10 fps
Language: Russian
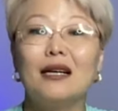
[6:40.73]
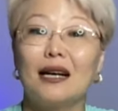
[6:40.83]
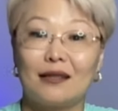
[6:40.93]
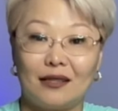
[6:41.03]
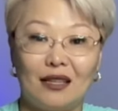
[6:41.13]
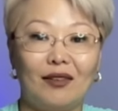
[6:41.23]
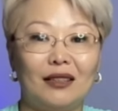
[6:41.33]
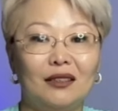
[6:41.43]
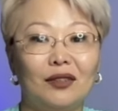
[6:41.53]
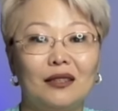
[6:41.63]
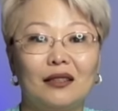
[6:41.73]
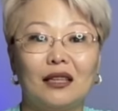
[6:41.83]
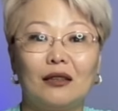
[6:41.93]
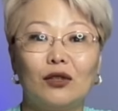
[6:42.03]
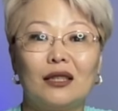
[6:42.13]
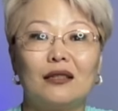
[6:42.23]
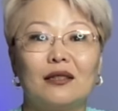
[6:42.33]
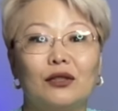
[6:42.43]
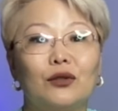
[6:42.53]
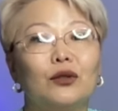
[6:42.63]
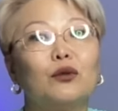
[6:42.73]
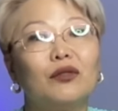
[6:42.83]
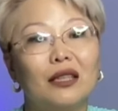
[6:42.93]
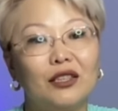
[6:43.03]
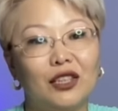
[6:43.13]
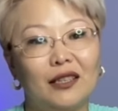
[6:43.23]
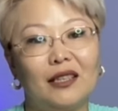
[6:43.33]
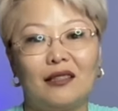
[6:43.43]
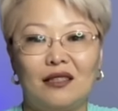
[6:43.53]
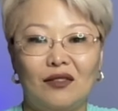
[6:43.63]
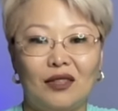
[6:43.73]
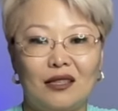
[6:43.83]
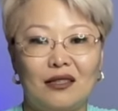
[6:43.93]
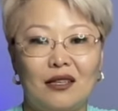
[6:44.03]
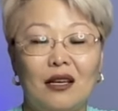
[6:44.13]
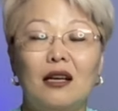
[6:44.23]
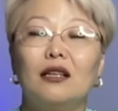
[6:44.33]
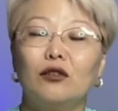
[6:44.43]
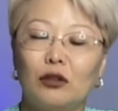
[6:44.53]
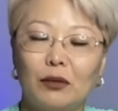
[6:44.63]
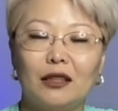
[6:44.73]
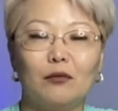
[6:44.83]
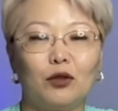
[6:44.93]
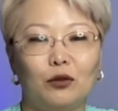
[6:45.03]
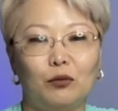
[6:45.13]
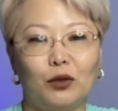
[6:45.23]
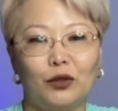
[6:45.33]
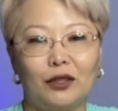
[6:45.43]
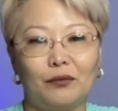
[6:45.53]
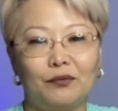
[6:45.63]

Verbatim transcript: а создавать дефицит калорий за счет увеличения активности. Но об этом чуть позже.